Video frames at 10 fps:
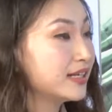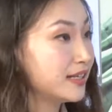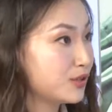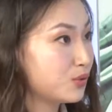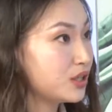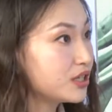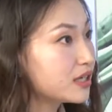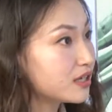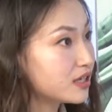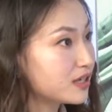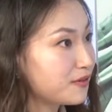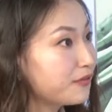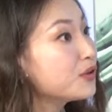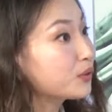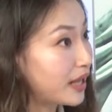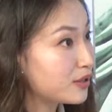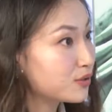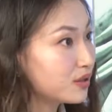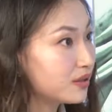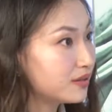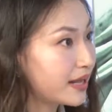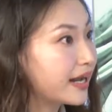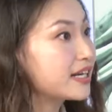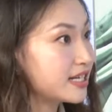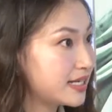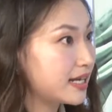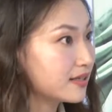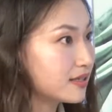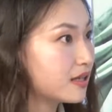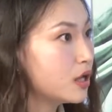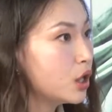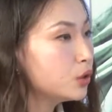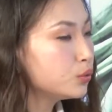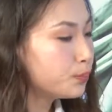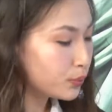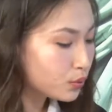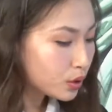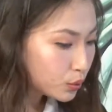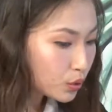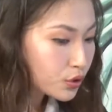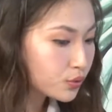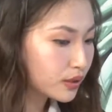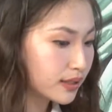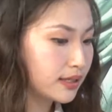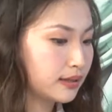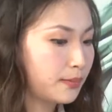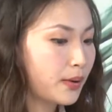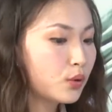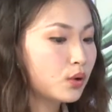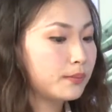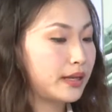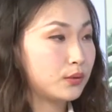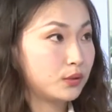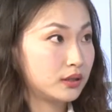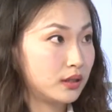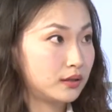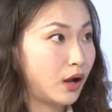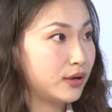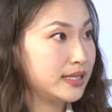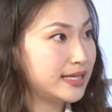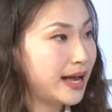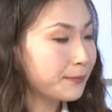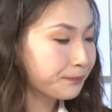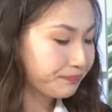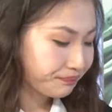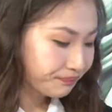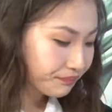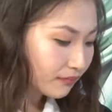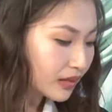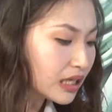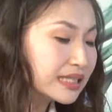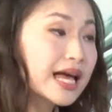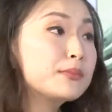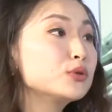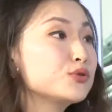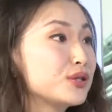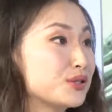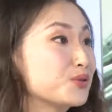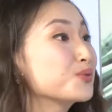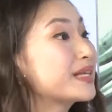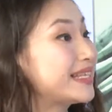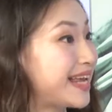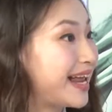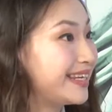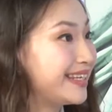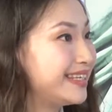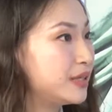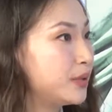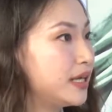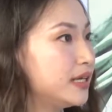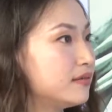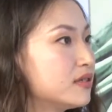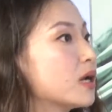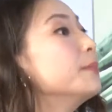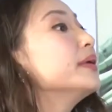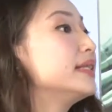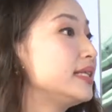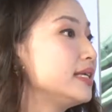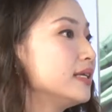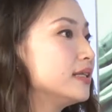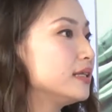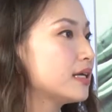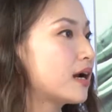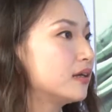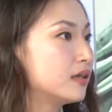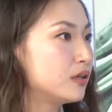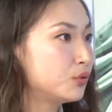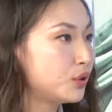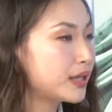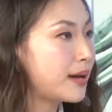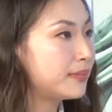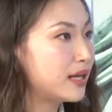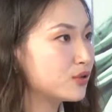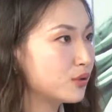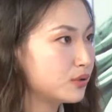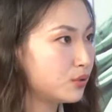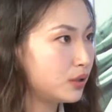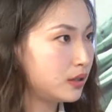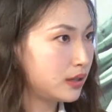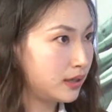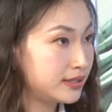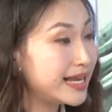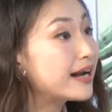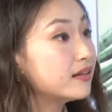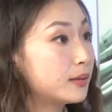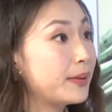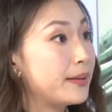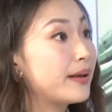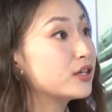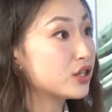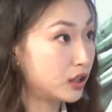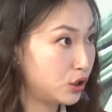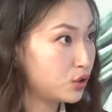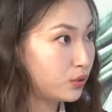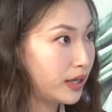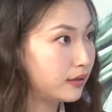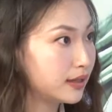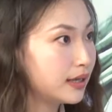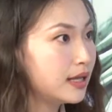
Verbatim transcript: 所以这个是费用来说大概是这样子。不过多数的人呢，包括美国的老人家，他们都选择住在家里，因为成本低。第二呢，对于他们来说，对呃家人的陪伴是很重要的，